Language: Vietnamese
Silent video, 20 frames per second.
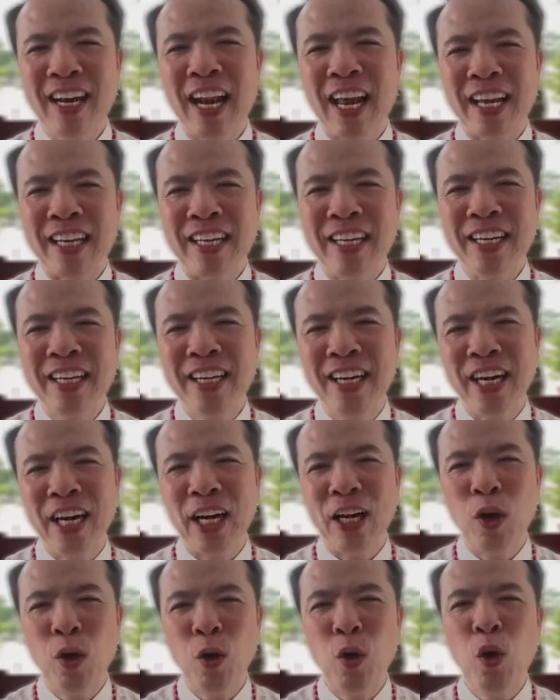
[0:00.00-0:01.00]
như là những
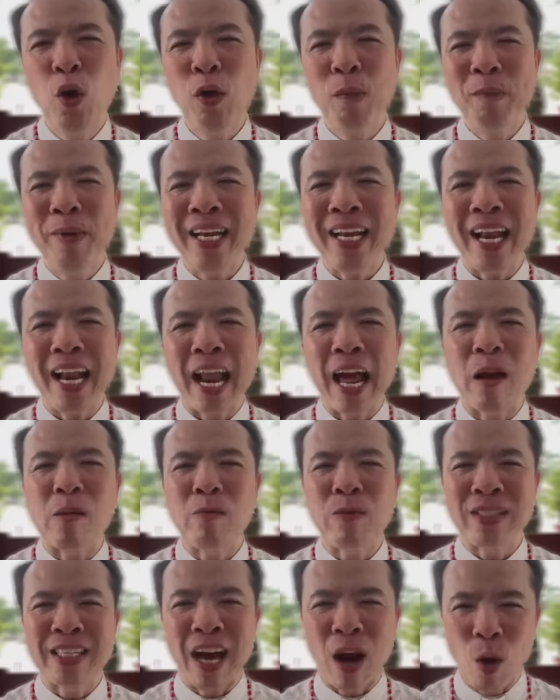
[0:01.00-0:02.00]
người luôn luôn biết
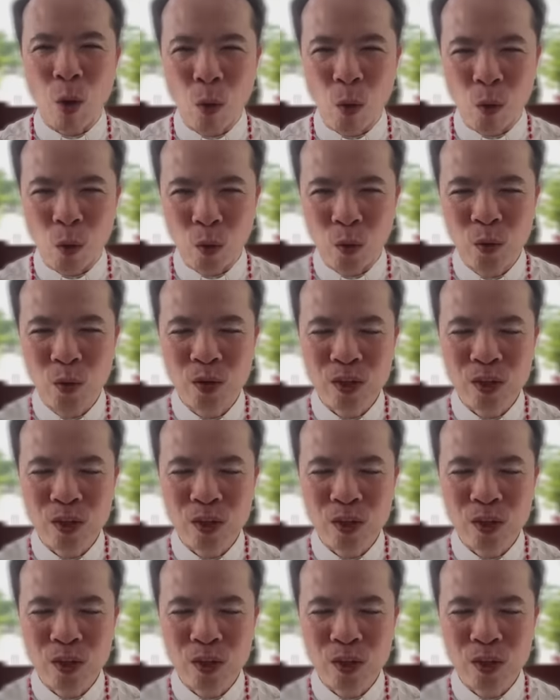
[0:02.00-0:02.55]
làm giàu